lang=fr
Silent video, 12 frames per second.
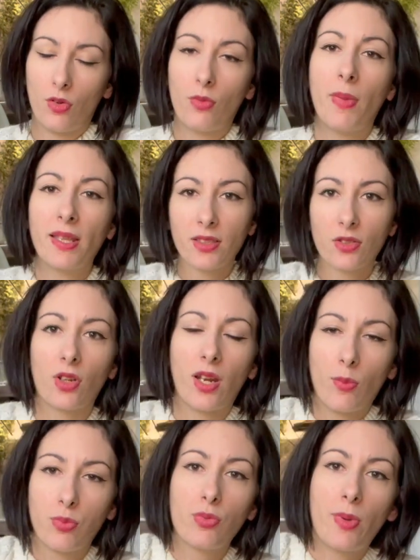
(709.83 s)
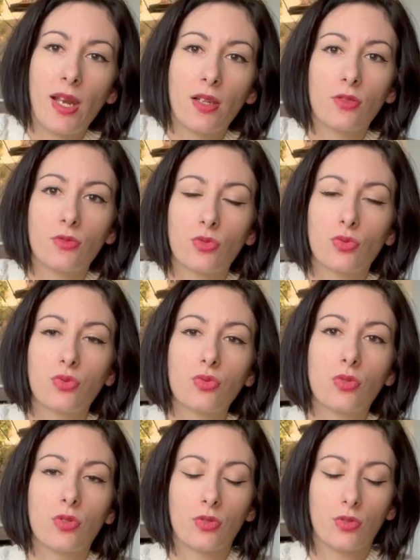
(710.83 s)
mettre dans la poubelle du
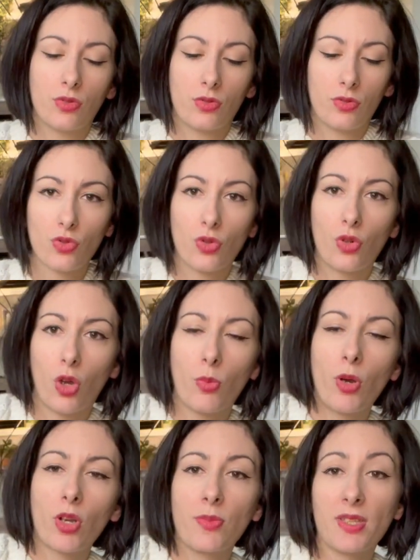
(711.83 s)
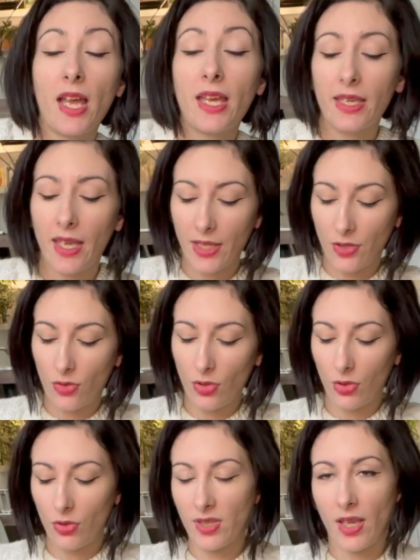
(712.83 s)
coup le report comme ça et être
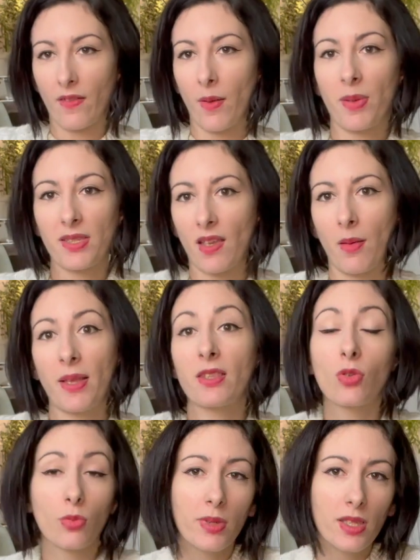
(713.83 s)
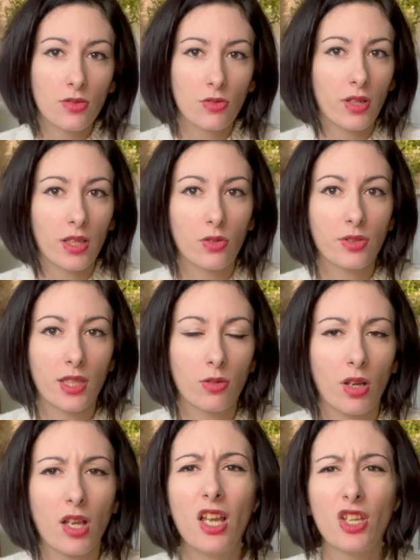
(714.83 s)
sûr que ça va pas, ça va pas tomber sur les côtés,
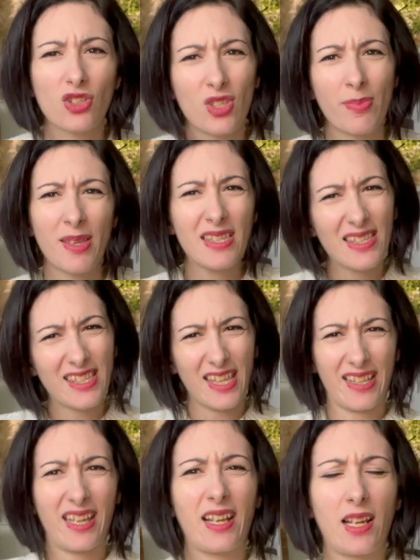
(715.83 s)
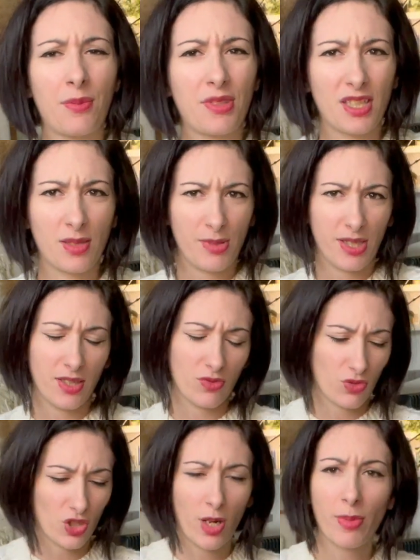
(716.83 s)
quoi. Je sais pas si c'est très clair mes explications.
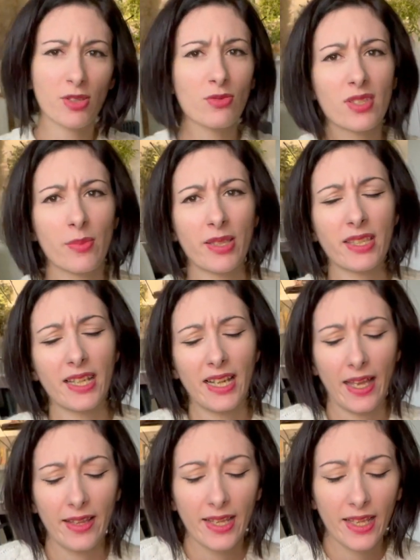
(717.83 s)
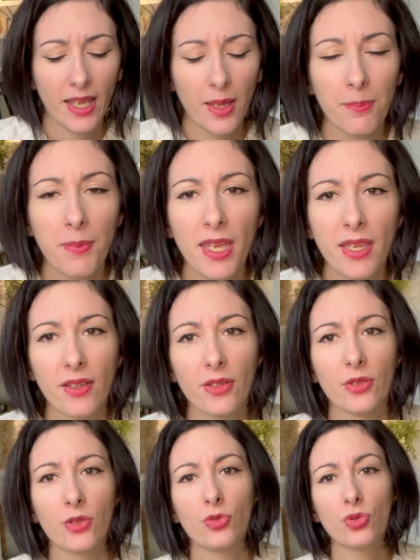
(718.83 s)
J'ai l'impression que c'est pas très clair. Mais
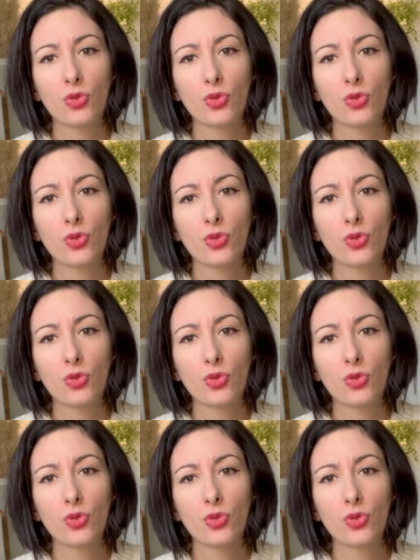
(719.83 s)
euh, du